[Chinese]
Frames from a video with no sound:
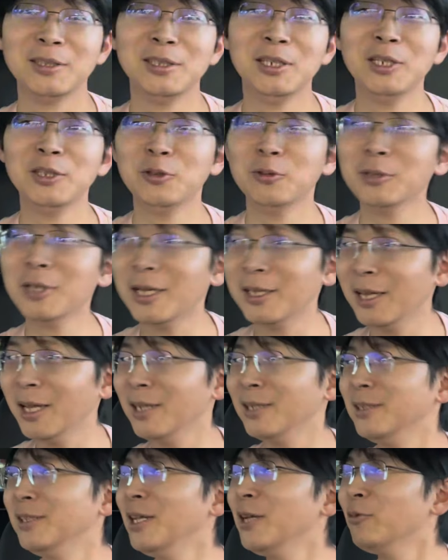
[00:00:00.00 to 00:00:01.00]
地球上
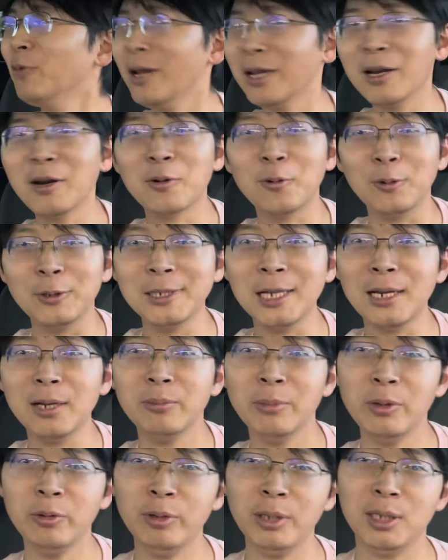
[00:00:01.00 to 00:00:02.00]
那另外一个国家的
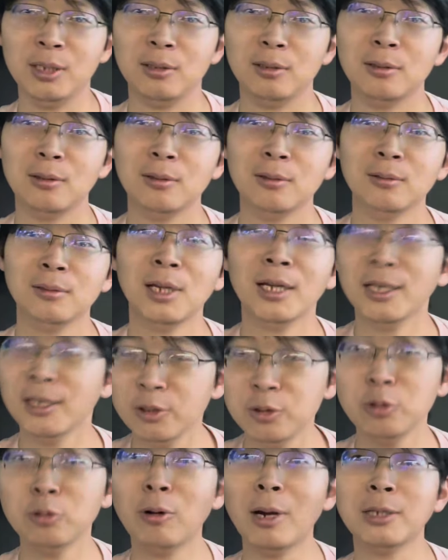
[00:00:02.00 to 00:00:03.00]
命运，他一
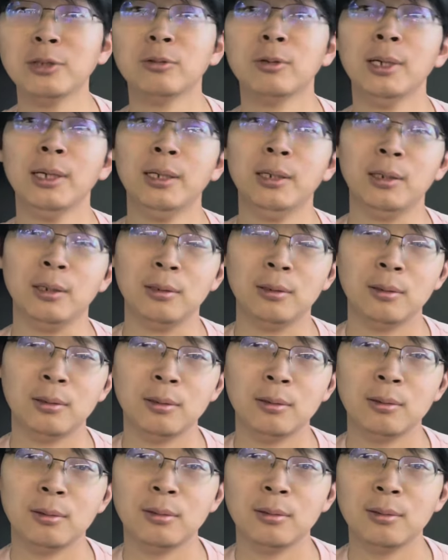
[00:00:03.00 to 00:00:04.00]
句话就可以，
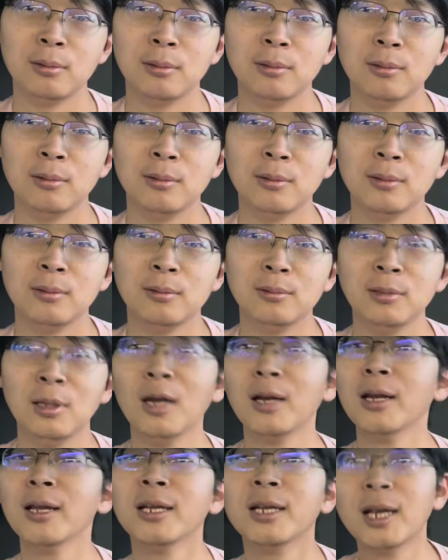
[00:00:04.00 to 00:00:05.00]
他
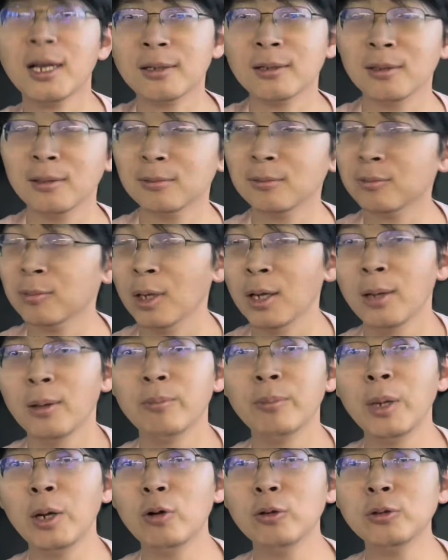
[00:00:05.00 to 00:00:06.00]
可以。
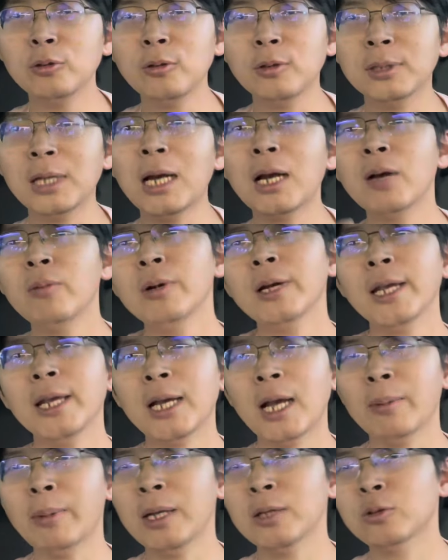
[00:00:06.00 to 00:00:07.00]
美国总统他可不可以
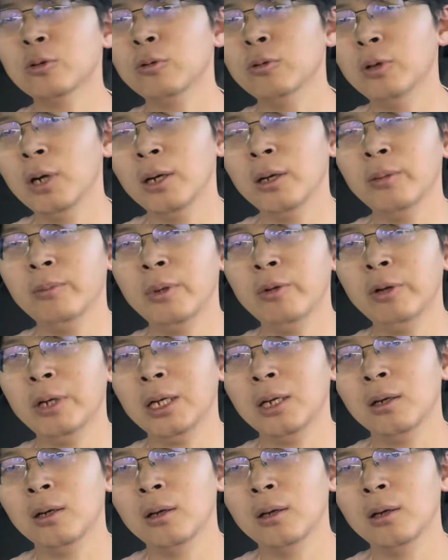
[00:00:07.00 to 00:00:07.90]
改变中国人的命运？